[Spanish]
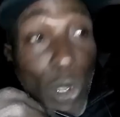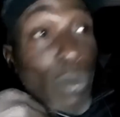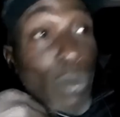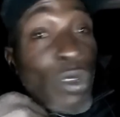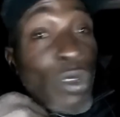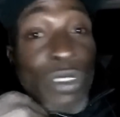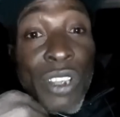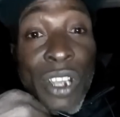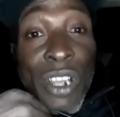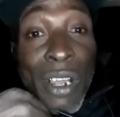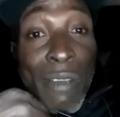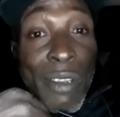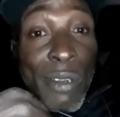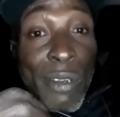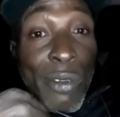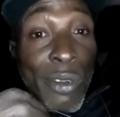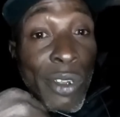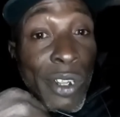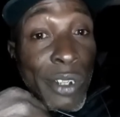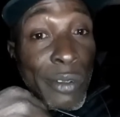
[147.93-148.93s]
Yo podía
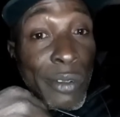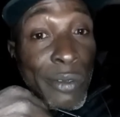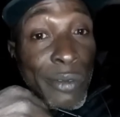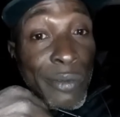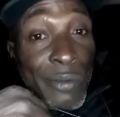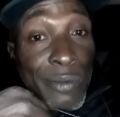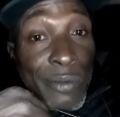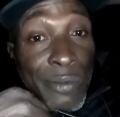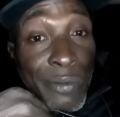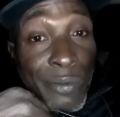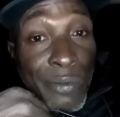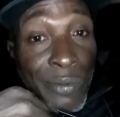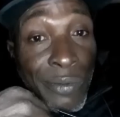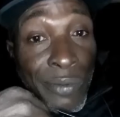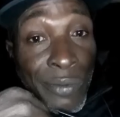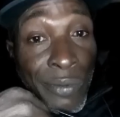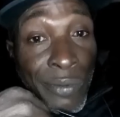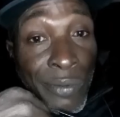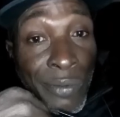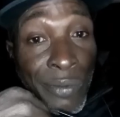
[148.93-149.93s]
haberlo hecho,
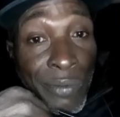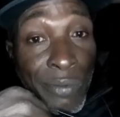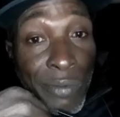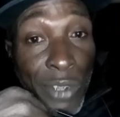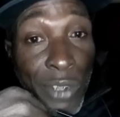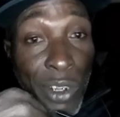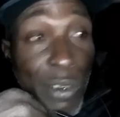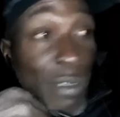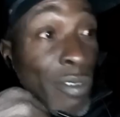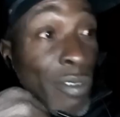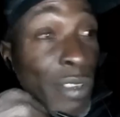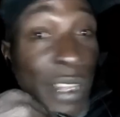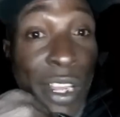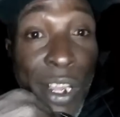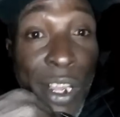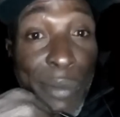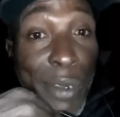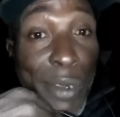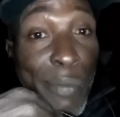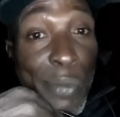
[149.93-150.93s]
pero no
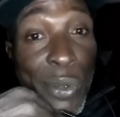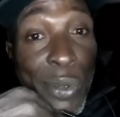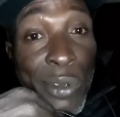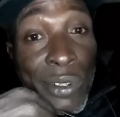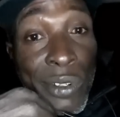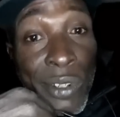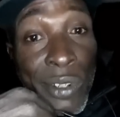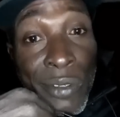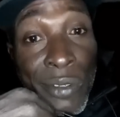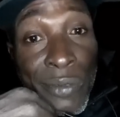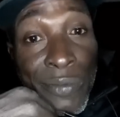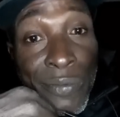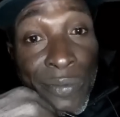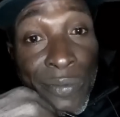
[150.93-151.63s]
dejé a mi esposa.